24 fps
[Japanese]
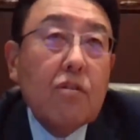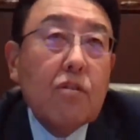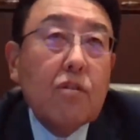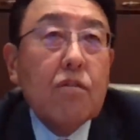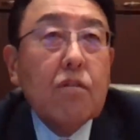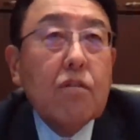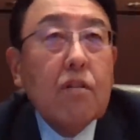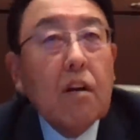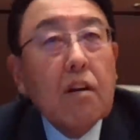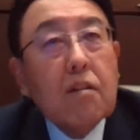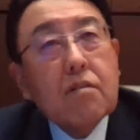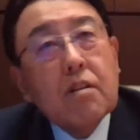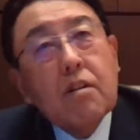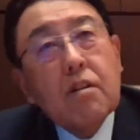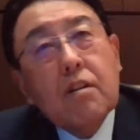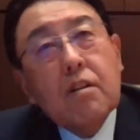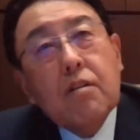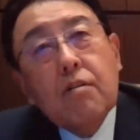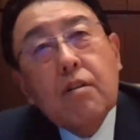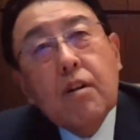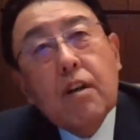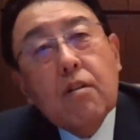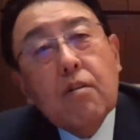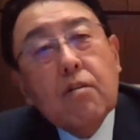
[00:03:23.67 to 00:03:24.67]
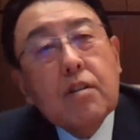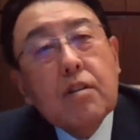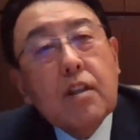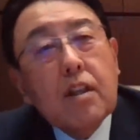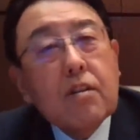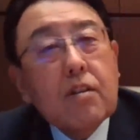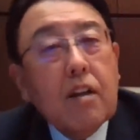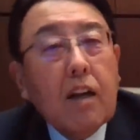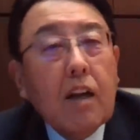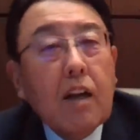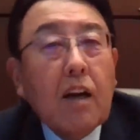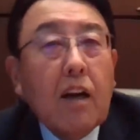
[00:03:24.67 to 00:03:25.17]
中学生の英語
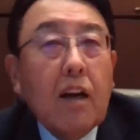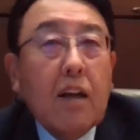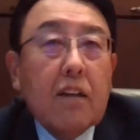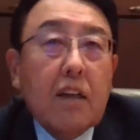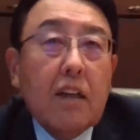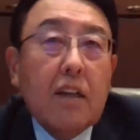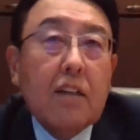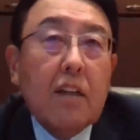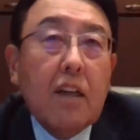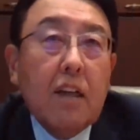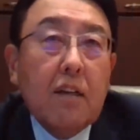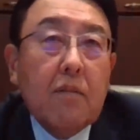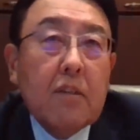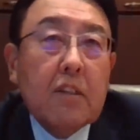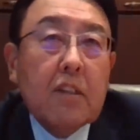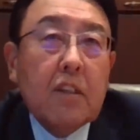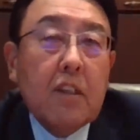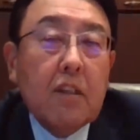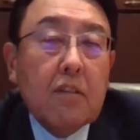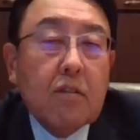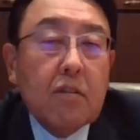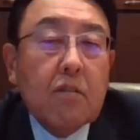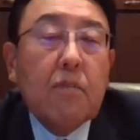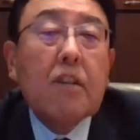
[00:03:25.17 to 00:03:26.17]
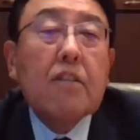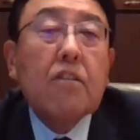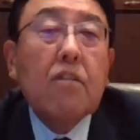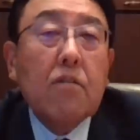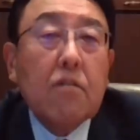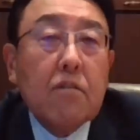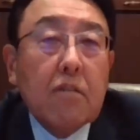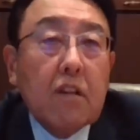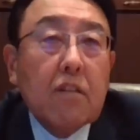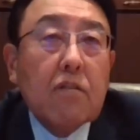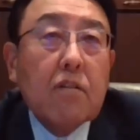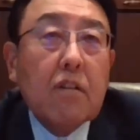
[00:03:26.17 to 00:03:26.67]
だったら関係代名詞でつま
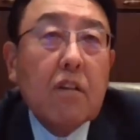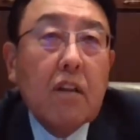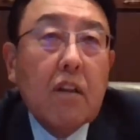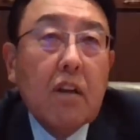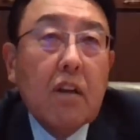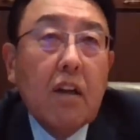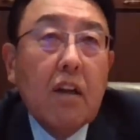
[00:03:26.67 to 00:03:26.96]
ずくんです。